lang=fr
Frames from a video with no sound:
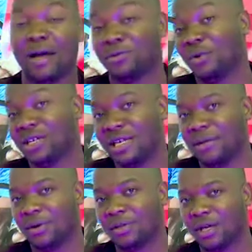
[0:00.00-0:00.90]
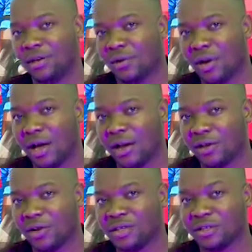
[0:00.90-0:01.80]
En tout cas, ça dépendra de l'heure à
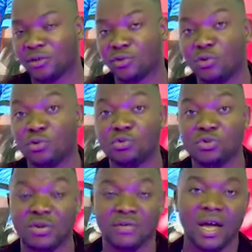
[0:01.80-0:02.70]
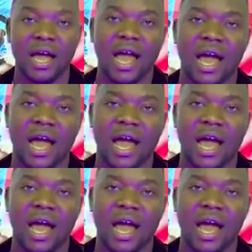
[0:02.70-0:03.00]
laquelle vous êtes en train de nous suivre.